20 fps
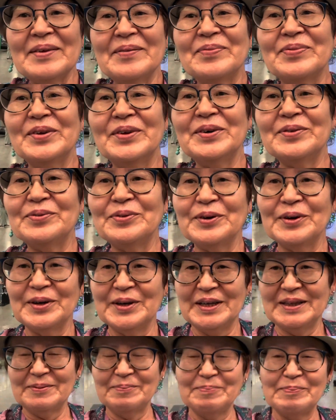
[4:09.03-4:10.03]
Ну
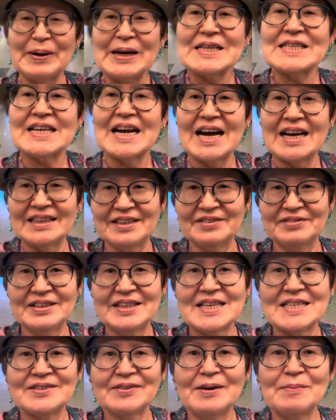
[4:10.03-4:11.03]
вот,
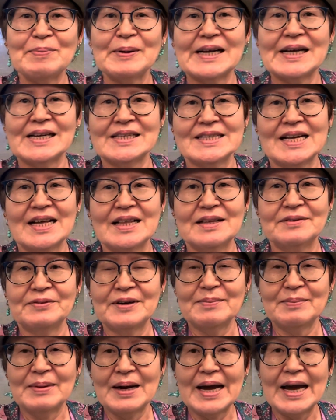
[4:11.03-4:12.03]
пожаловалась вам, показала
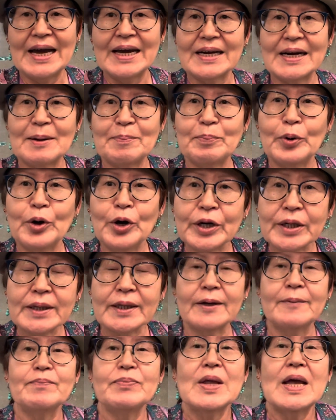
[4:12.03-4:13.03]
вам аэропорт.
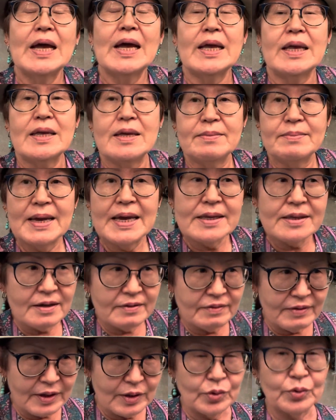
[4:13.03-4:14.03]

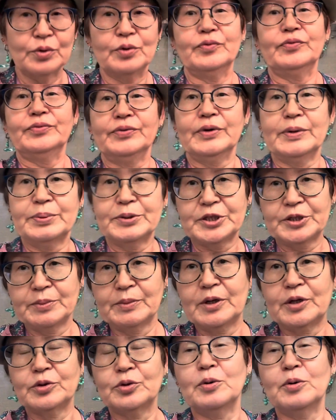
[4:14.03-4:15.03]
Имейте в виду, в
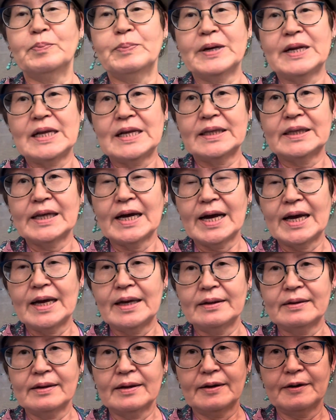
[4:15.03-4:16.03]
общем, кто
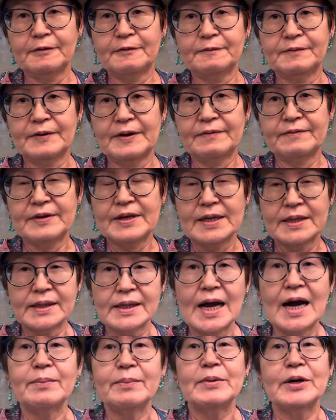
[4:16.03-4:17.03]
прилетает э, во
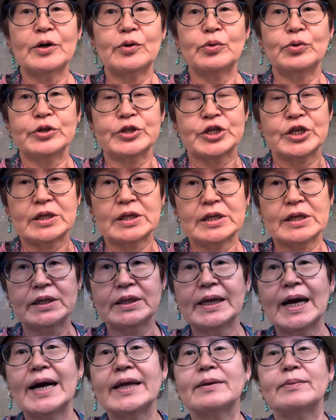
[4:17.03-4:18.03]
Вьетнам и хочет
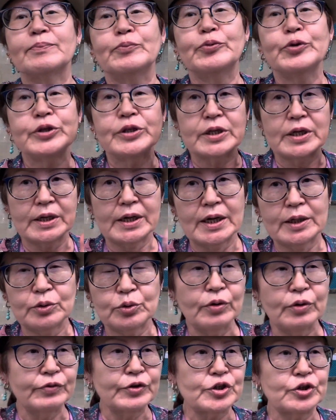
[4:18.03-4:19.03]
летать, будьте
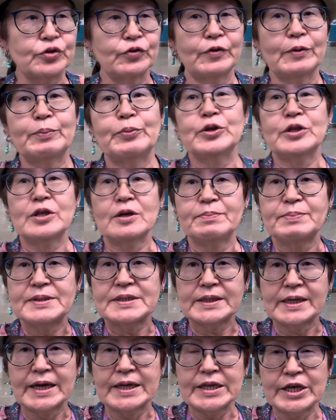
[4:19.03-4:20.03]
готовы, что вы будете
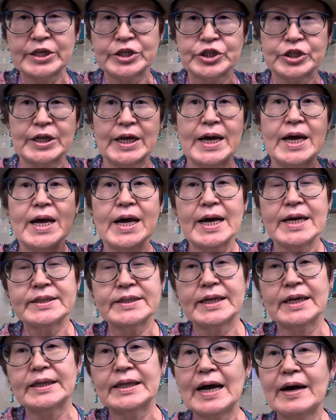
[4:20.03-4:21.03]
бесконечно
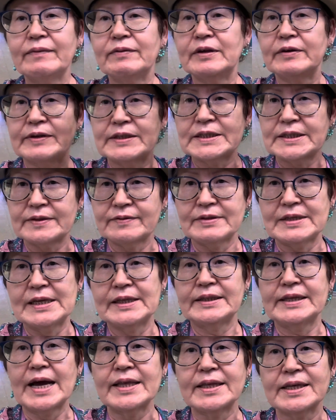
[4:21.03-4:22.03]
останавливаться,
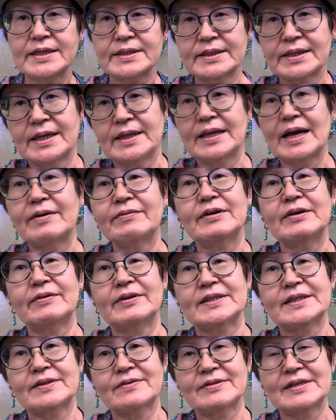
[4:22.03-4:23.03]
взлетать,
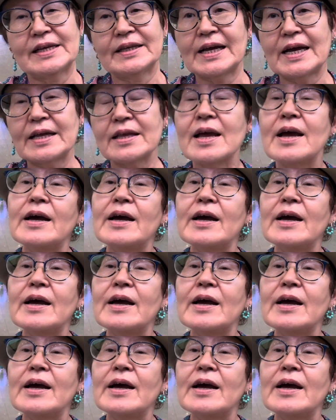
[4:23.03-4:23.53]
останавливаться, взлетать.